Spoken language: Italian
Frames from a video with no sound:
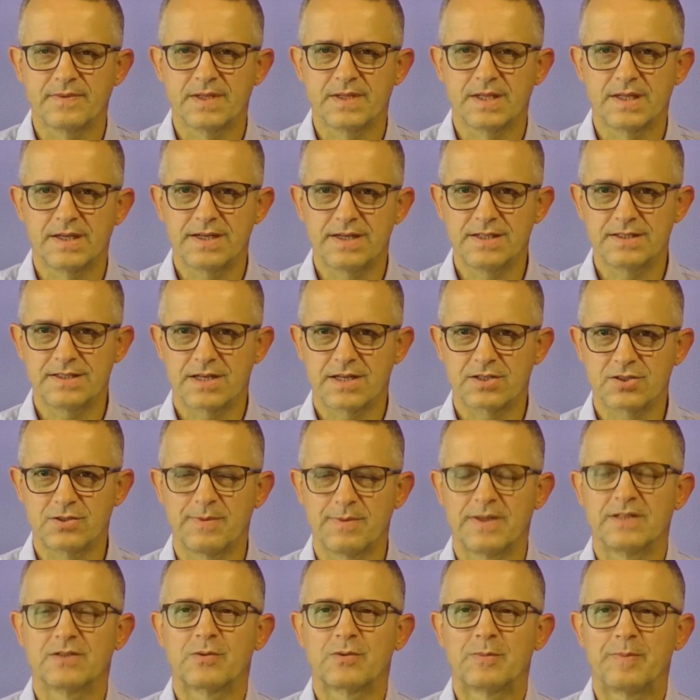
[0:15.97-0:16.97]

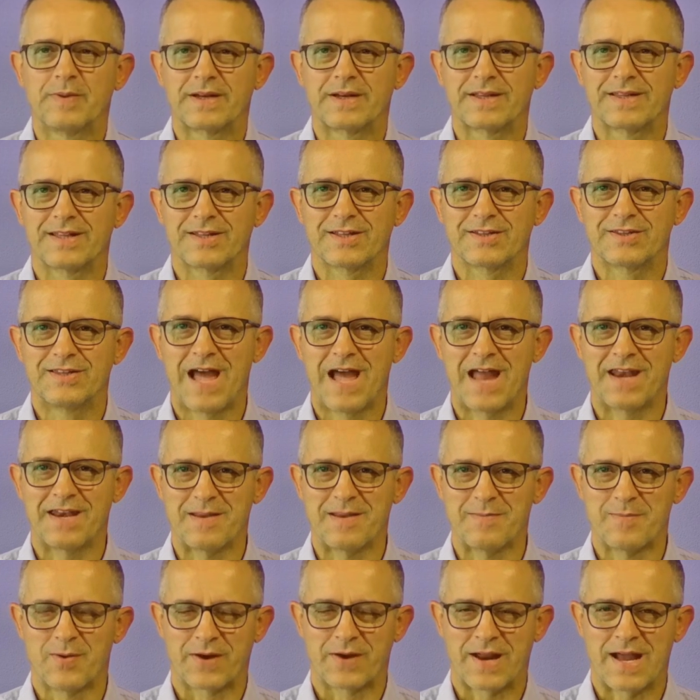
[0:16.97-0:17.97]
Risarcimento per danni
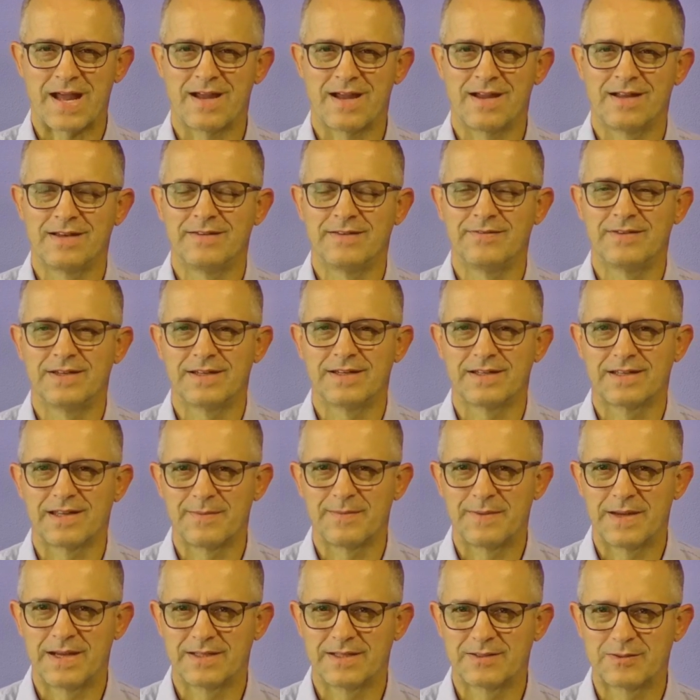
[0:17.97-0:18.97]
morali viene
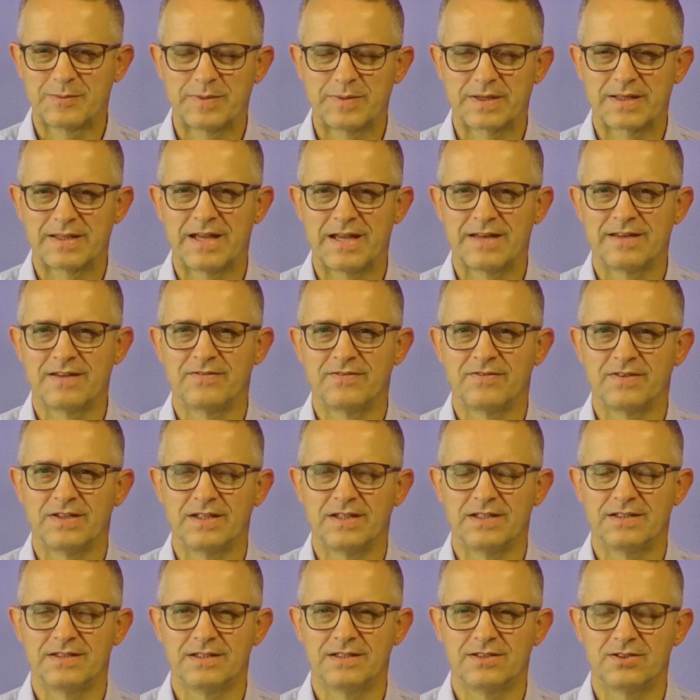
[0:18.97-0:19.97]
chiamato, per danni
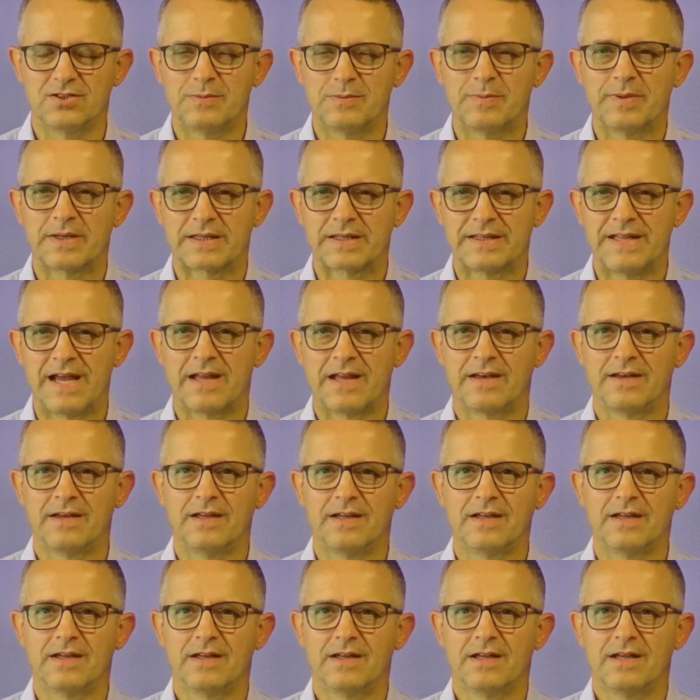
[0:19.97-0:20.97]
fisici, per danni.
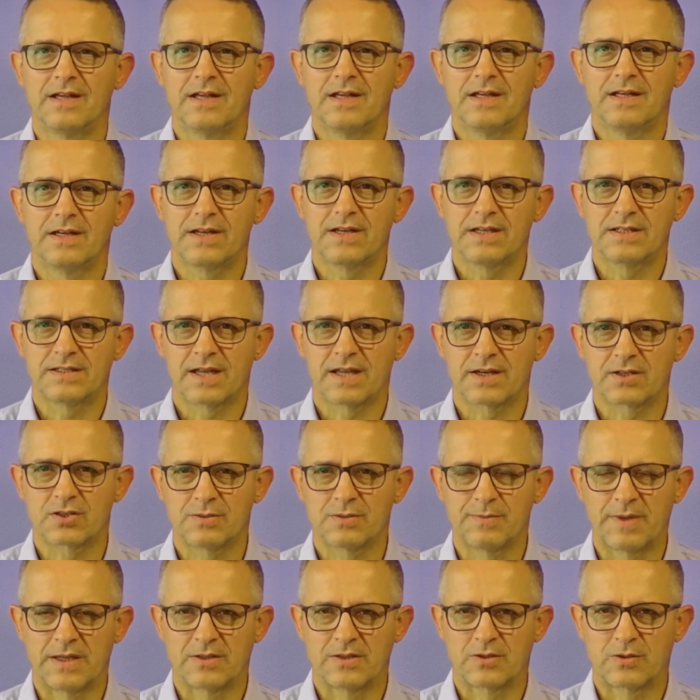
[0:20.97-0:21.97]

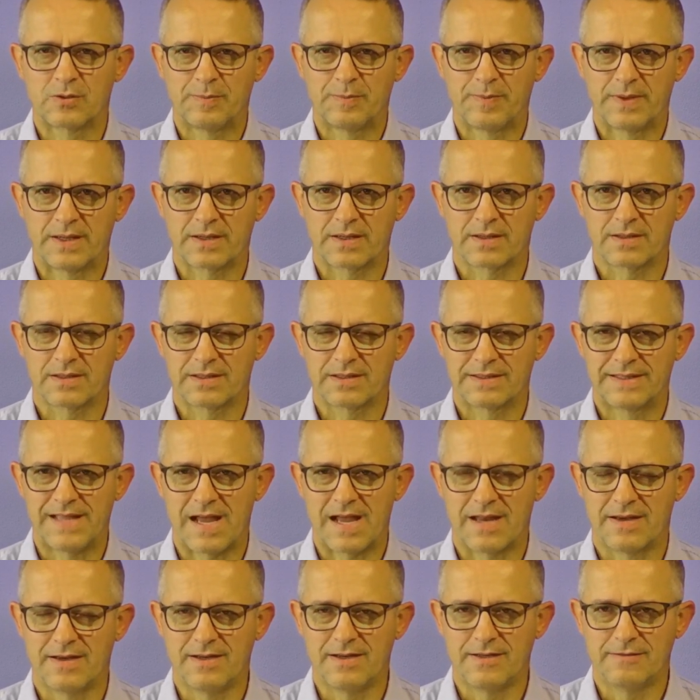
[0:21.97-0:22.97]
Risarcimento per
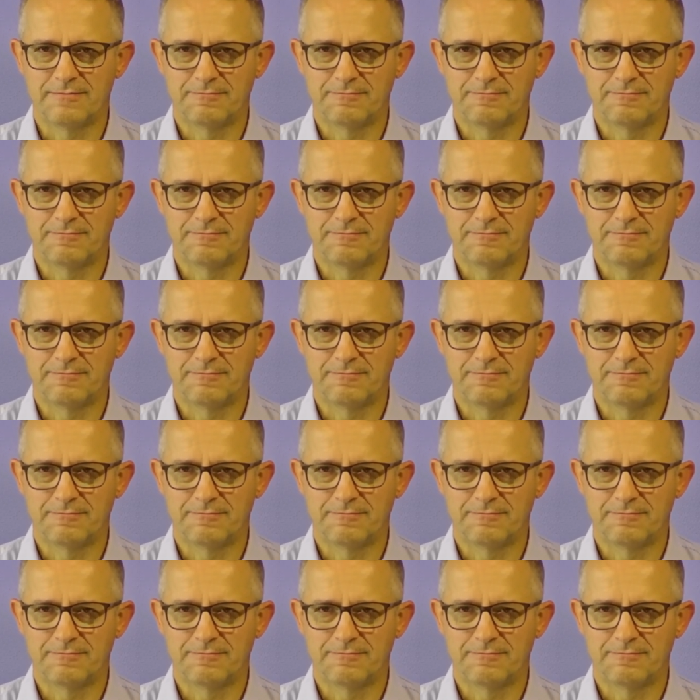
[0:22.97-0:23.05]
danni.